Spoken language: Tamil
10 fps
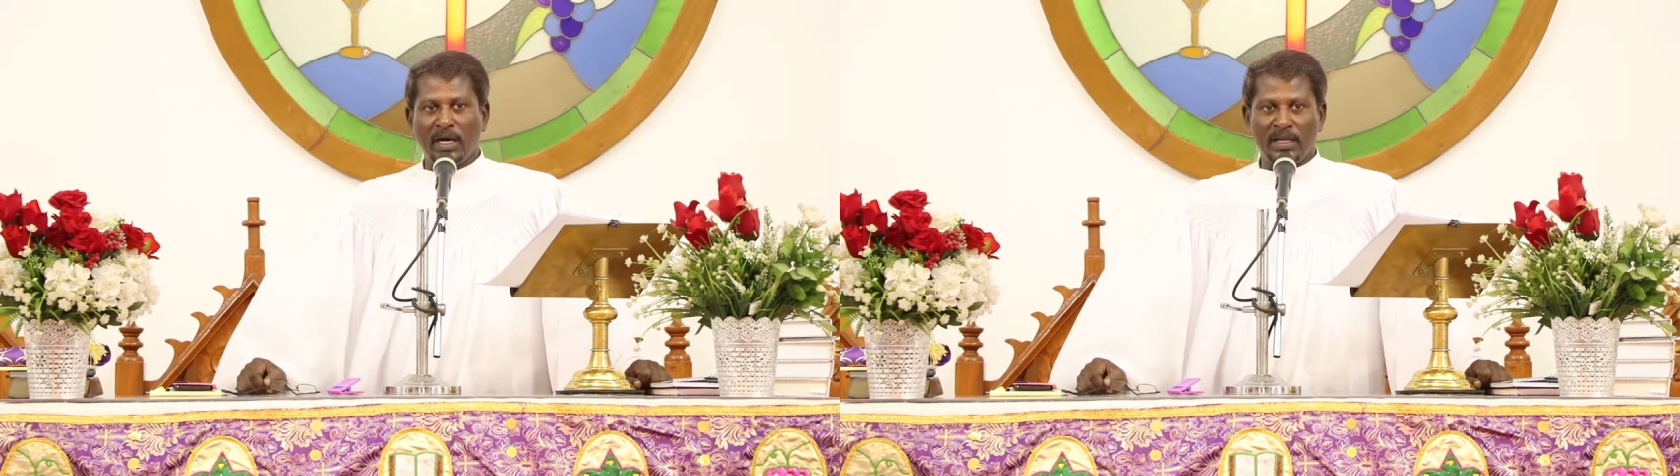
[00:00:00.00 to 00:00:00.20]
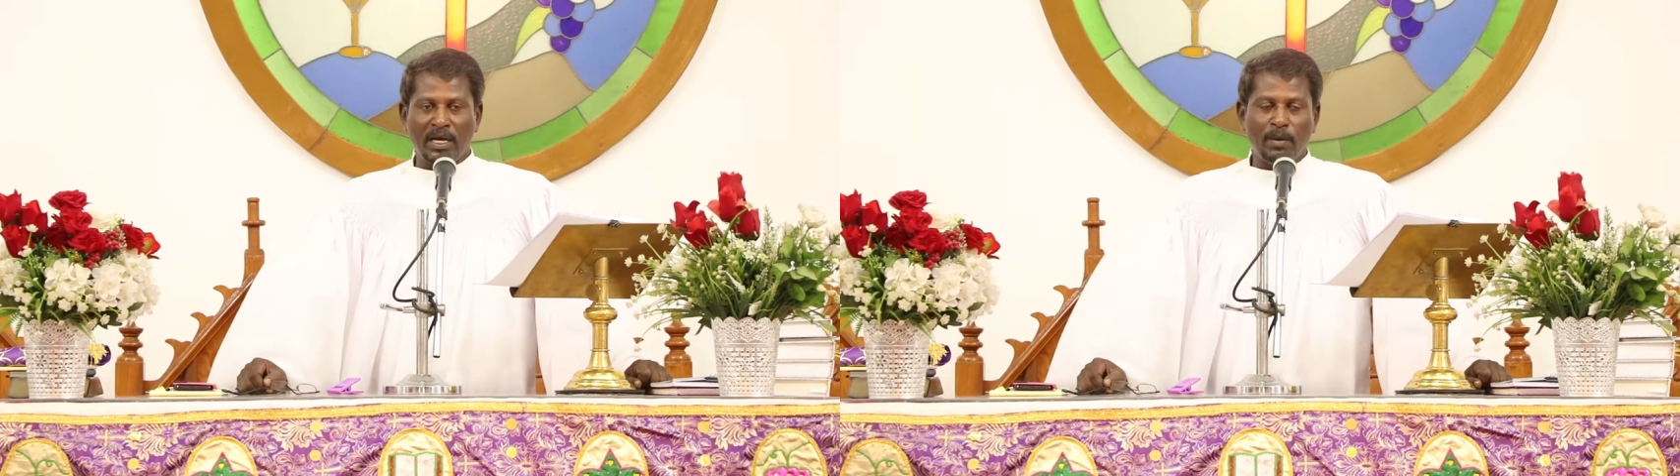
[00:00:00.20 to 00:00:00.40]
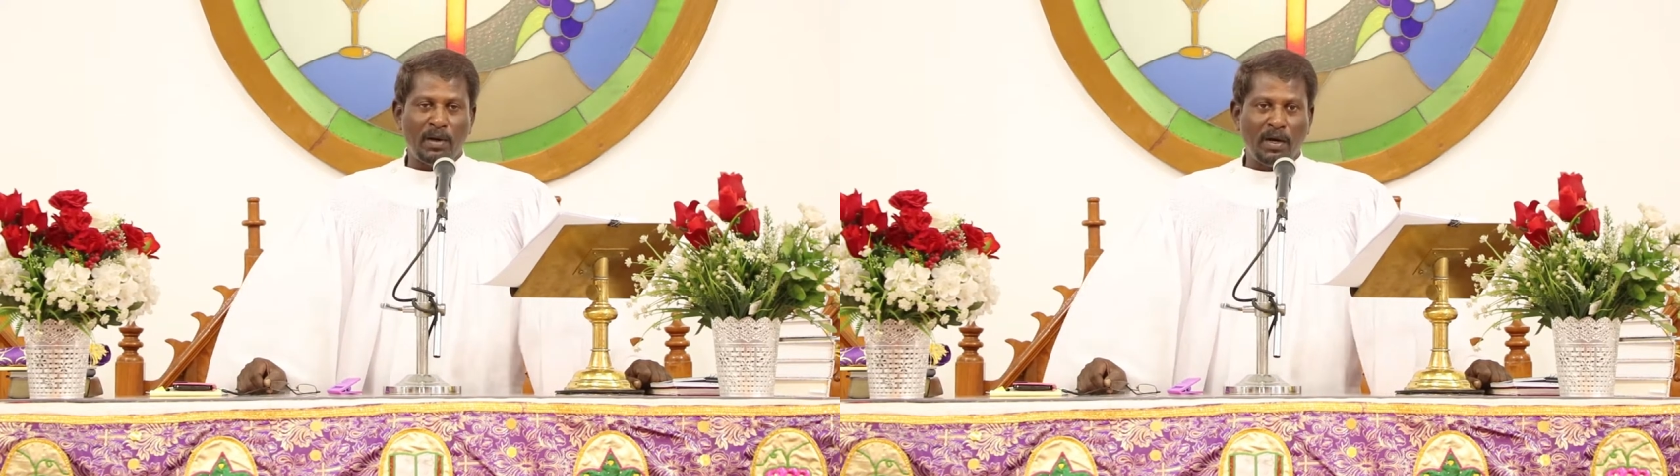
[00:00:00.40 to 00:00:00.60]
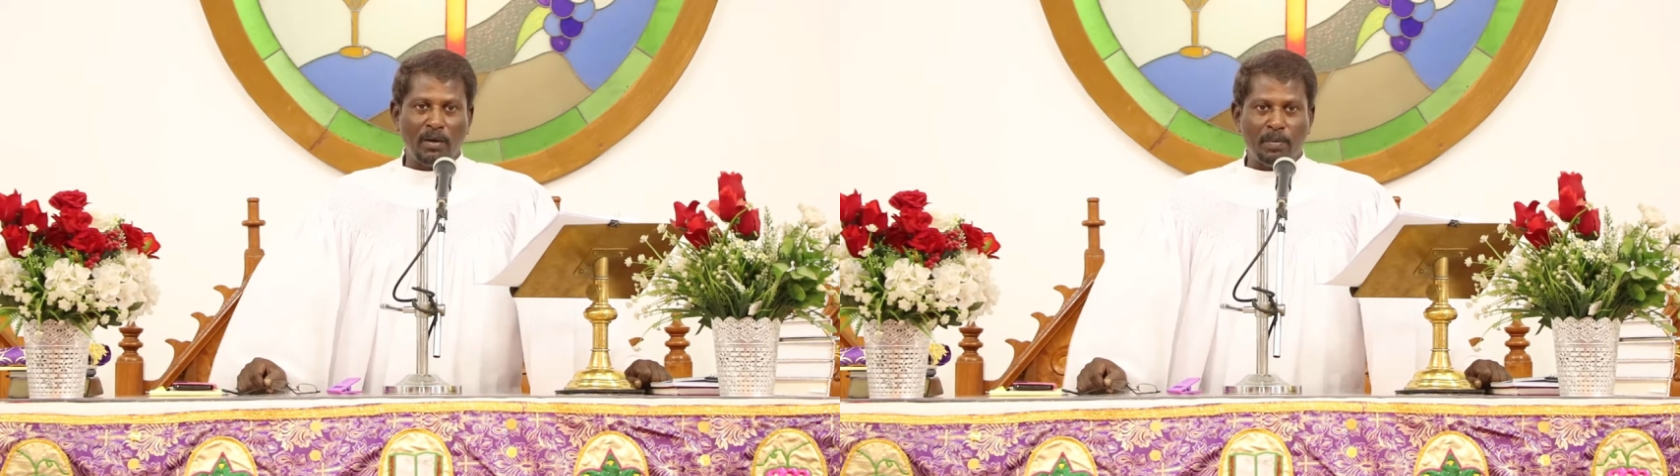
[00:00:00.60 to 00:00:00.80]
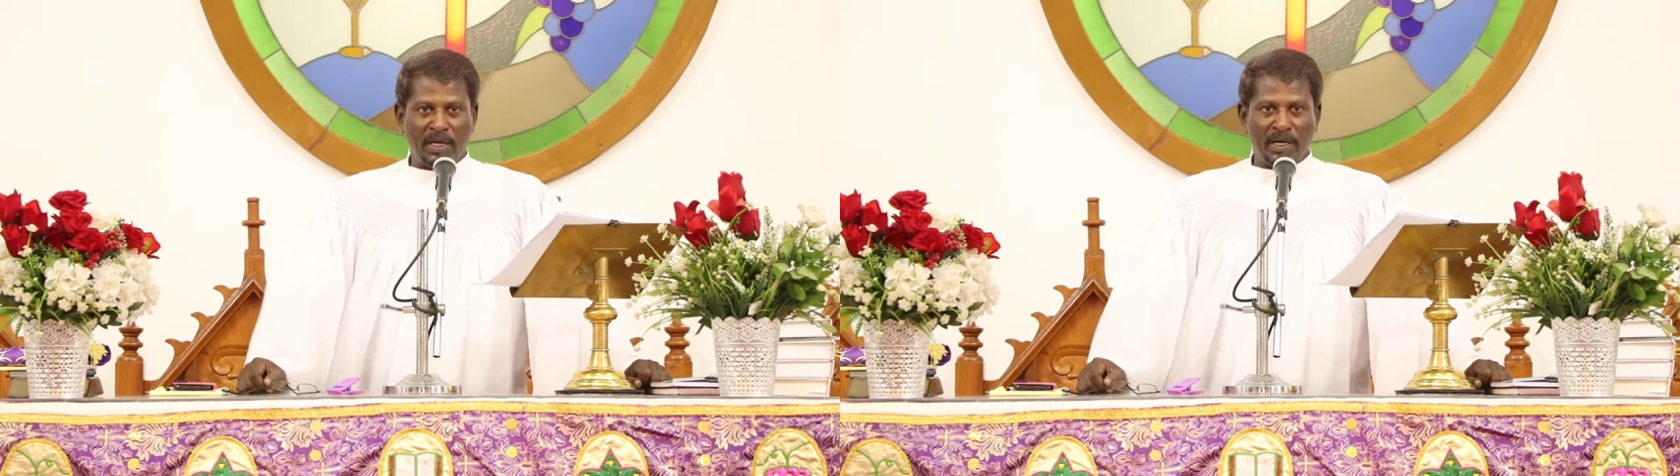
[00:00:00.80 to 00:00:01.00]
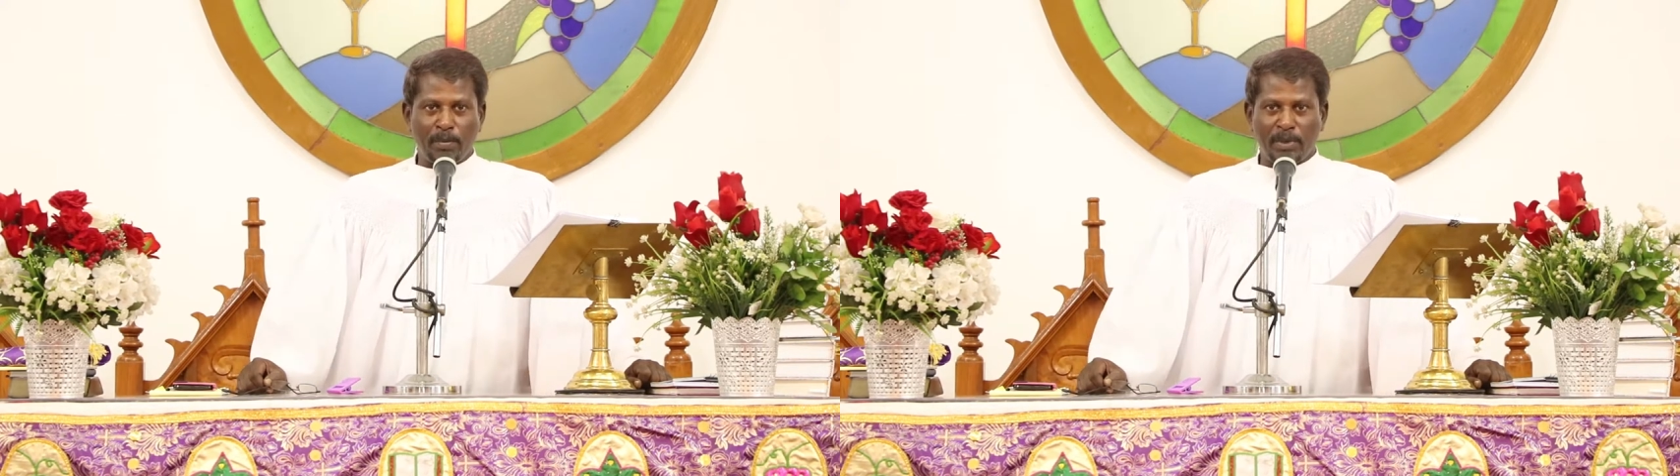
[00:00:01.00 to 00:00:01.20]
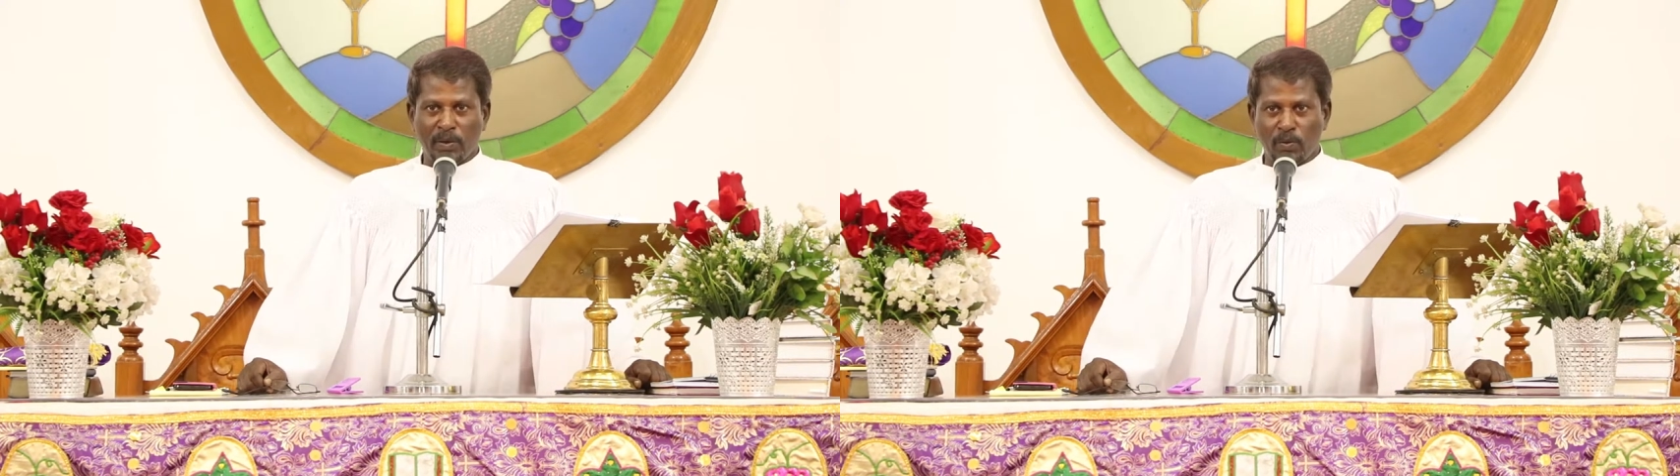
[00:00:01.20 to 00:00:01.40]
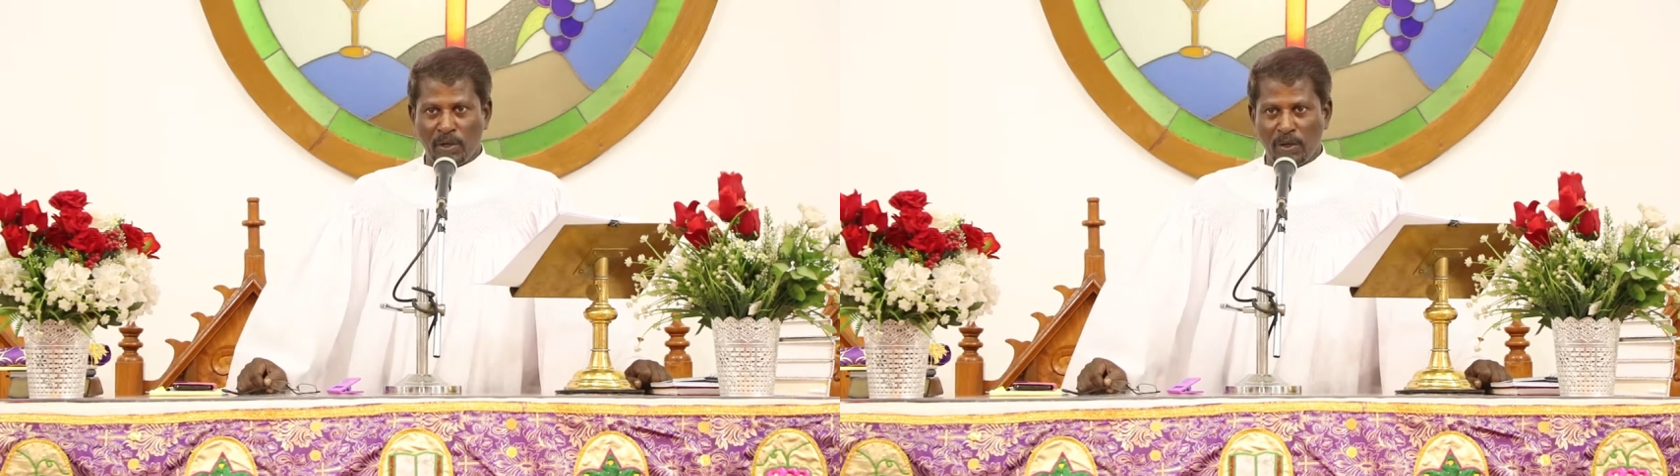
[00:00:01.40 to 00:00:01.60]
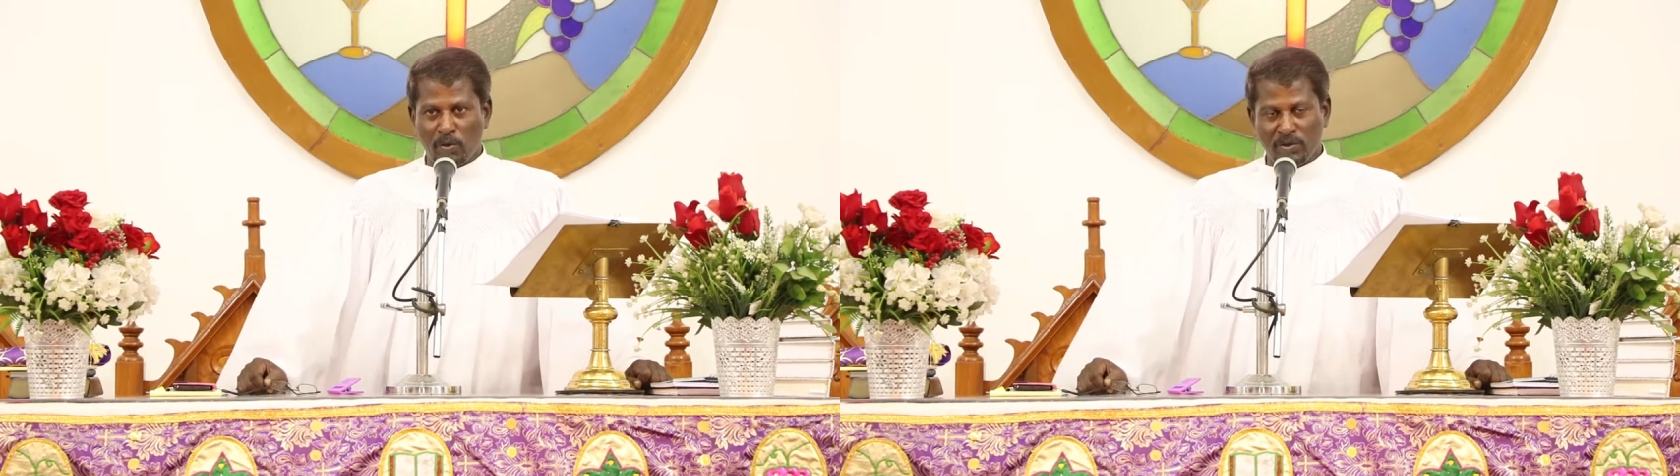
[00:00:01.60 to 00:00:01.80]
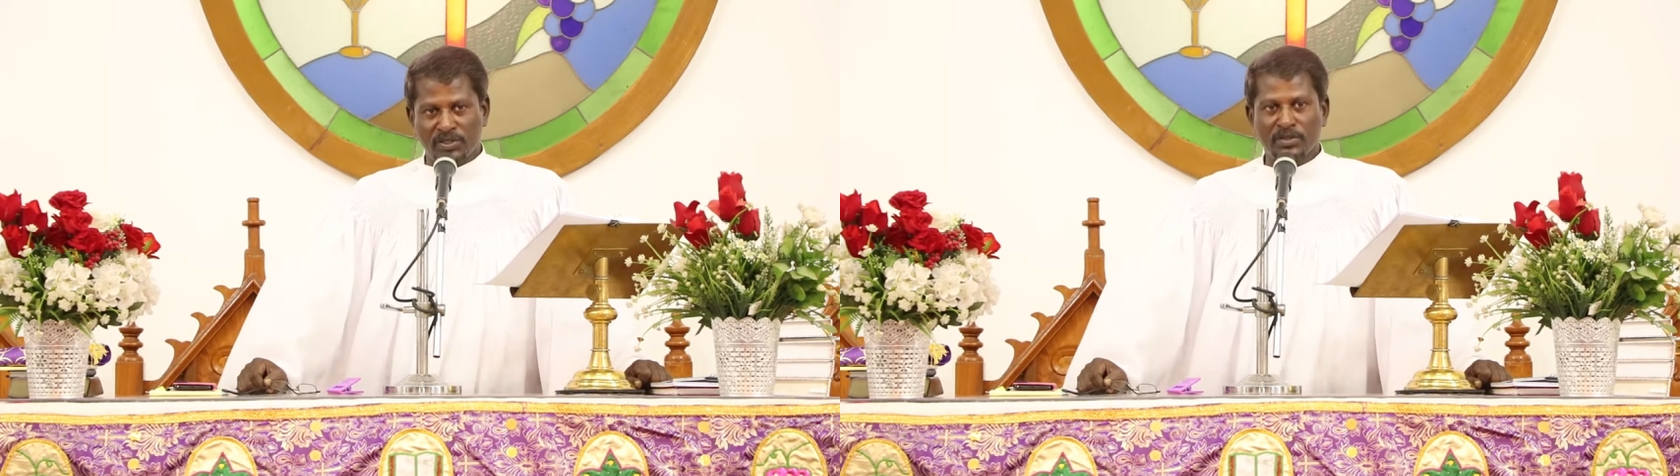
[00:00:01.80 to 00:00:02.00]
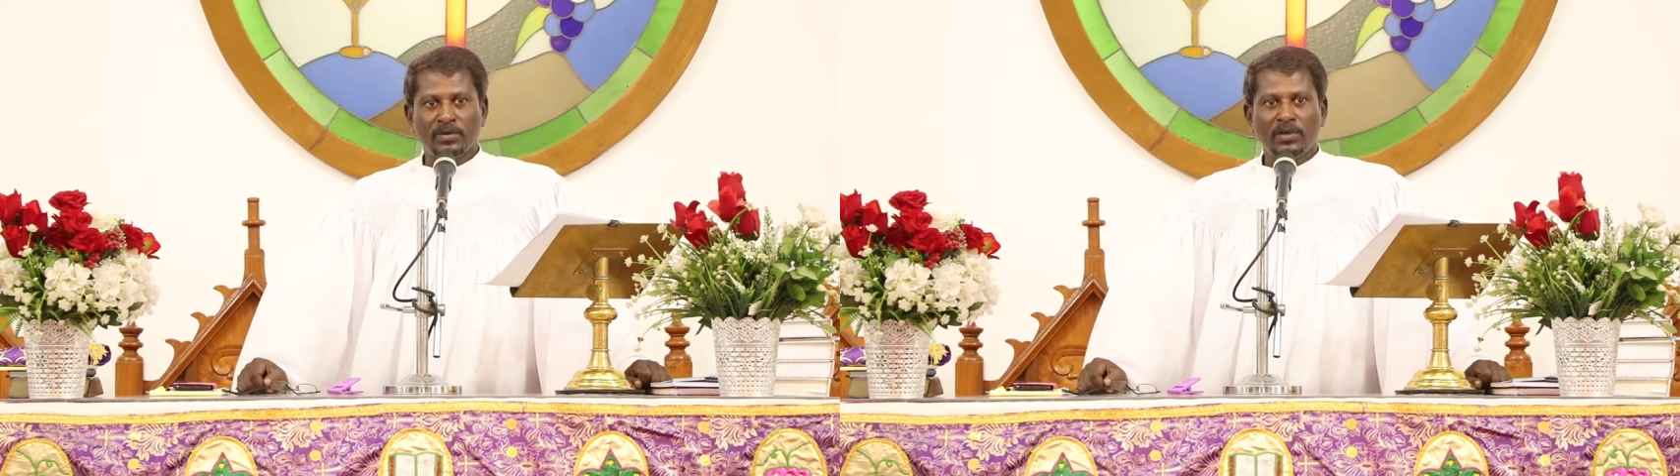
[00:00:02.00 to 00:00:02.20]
அதிகமாக பயிரிடப்படக்கூடிய ஒன்று